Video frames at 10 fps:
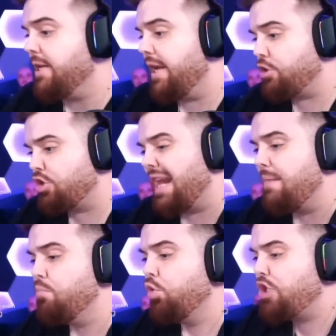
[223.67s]
Eso es darle
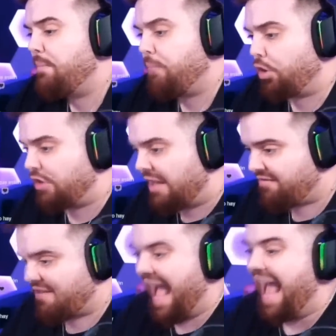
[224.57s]
mucha
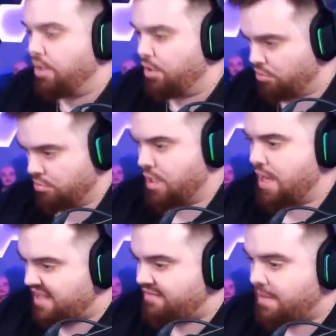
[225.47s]
importancia a algo,
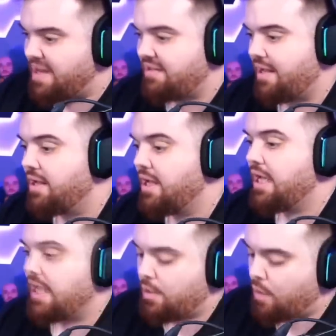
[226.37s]
evidentemente.
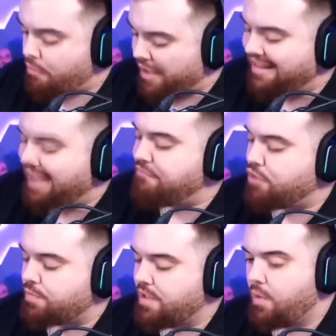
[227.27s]
Y cuando hay
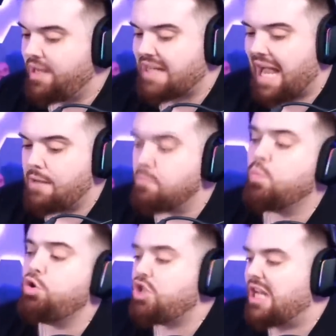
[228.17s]
tantos viewers, hay
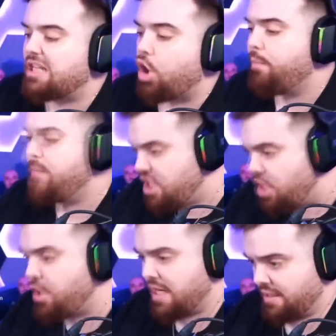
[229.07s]
muchas
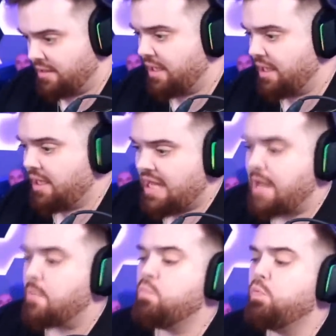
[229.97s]
opiniones y
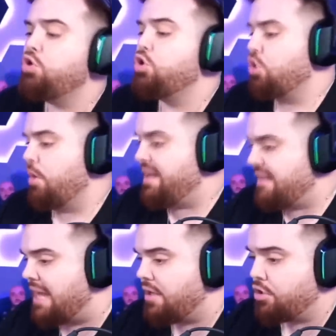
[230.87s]
hay muchos
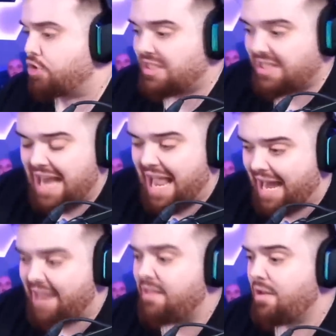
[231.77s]
comentarios. Si la
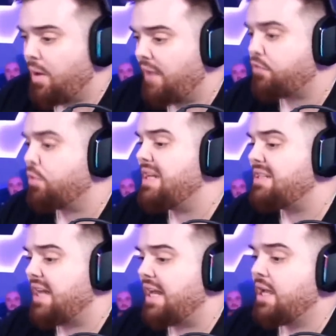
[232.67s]
gala de Tigurev
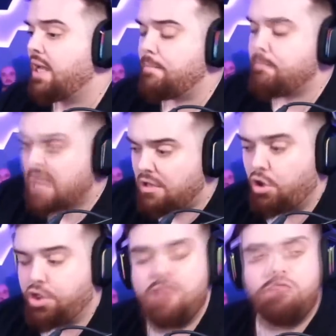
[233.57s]
tuviese
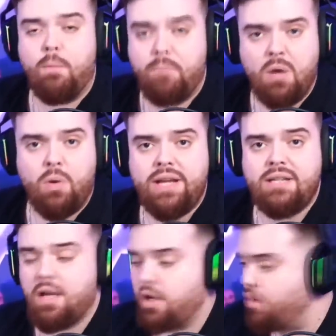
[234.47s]
1200
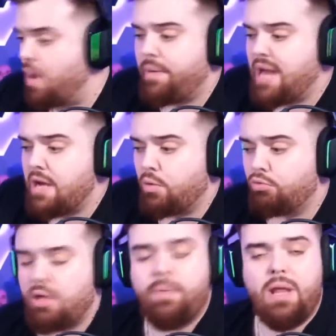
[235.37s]
viewers, no habría
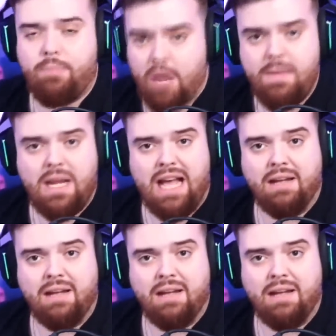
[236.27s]
ningún tipo de polémica.